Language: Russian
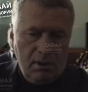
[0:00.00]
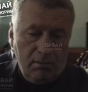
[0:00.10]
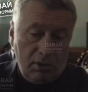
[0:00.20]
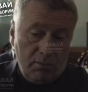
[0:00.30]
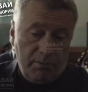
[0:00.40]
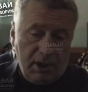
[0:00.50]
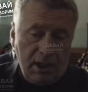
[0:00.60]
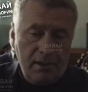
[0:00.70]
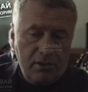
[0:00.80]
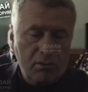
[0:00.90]
Поэтому
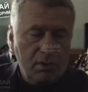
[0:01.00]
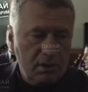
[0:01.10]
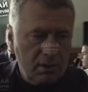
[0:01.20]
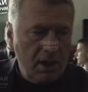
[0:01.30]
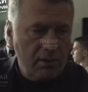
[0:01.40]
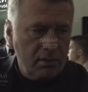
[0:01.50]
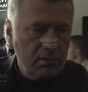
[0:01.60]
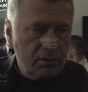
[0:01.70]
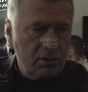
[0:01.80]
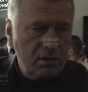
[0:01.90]
пока, насколько я знаю, это
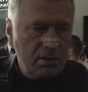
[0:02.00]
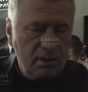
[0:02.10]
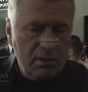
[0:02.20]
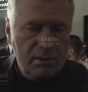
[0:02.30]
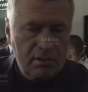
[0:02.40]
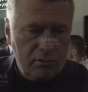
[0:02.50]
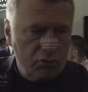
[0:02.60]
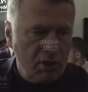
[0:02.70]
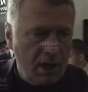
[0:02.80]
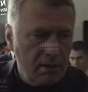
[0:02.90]
вот чисто
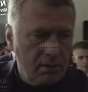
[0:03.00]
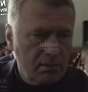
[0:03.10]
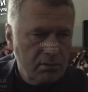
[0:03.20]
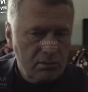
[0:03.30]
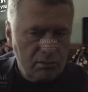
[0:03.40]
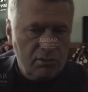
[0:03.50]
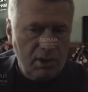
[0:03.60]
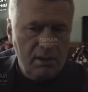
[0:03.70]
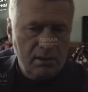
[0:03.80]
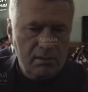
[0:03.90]
случайно.
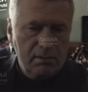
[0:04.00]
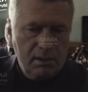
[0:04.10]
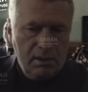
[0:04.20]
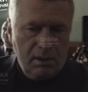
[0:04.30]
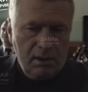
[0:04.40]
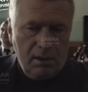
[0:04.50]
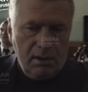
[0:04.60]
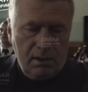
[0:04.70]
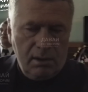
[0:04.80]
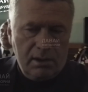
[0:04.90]
Случайно,
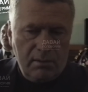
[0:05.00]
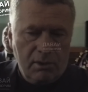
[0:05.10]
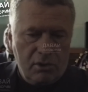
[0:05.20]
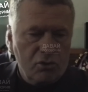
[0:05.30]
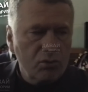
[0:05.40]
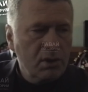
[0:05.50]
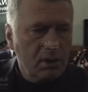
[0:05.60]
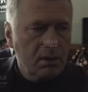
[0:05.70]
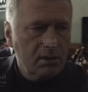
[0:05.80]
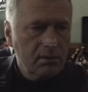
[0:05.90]
если бы этот жулик,
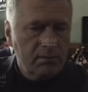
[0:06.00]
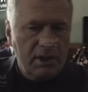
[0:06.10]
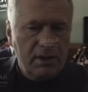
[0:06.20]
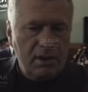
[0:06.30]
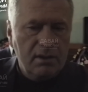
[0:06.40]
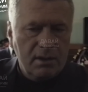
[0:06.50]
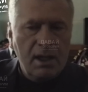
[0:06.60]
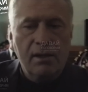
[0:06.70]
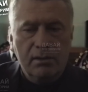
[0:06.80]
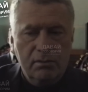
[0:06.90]
бандит
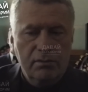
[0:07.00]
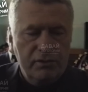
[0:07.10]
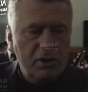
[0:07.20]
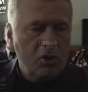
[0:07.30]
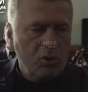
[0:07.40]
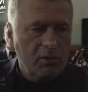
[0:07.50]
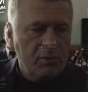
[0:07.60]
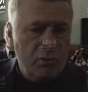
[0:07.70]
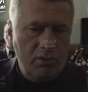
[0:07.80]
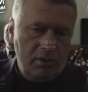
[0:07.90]
знал, в чей дом он
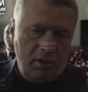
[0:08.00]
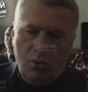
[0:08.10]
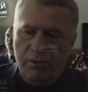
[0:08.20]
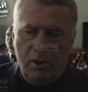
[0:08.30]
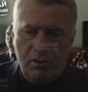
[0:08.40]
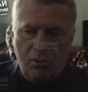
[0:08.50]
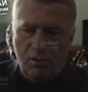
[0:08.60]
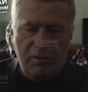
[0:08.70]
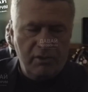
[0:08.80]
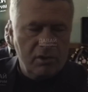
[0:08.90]
входит, я уверен, что
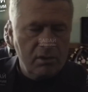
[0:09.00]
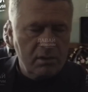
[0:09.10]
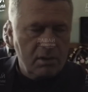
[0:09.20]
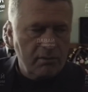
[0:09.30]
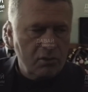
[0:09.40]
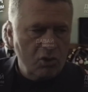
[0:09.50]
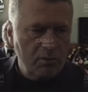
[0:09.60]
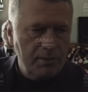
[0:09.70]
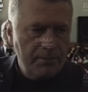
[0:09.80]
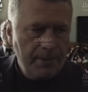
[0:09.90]
он бы вышел из этого
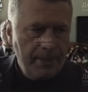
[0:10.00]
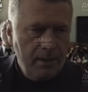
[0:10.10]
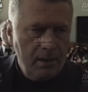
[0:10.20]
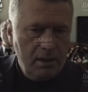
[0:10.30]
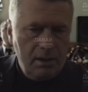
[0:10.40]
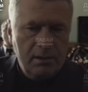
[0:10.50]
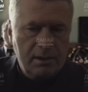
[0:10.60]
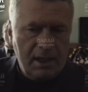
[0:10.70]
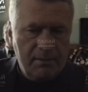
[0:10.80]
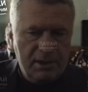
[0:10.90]
дома, и не
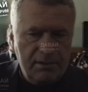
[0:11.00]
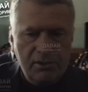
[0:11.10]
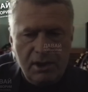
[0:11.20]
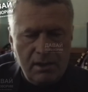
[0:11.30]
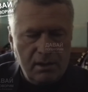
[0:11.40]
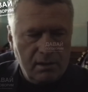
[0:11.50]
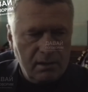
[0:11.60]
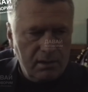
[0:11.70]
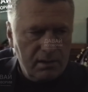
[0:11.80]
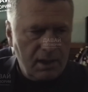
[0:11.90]
стал бы совершать
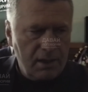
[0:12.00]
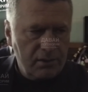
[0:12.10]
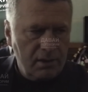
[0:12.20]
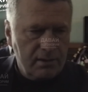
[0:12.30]
это страшное